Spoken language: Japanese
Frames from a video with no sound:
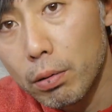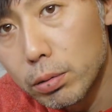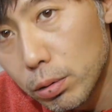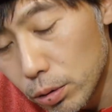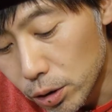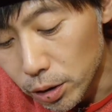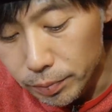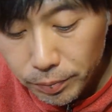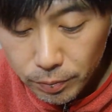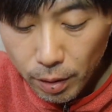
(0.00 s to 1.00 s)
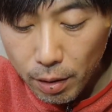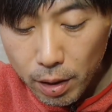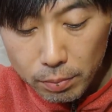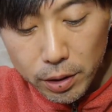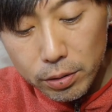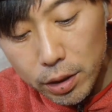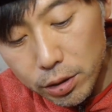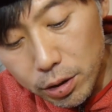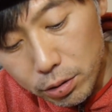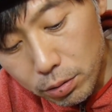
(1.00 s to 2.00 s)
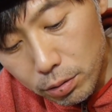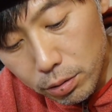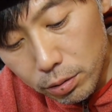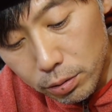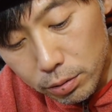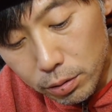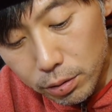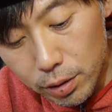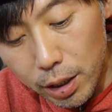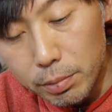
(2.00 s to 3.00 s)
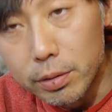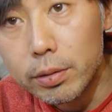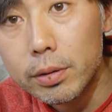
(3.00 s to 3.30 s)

ほんと美味しい。あ、珍しいでしょこういう、こういうタイプ。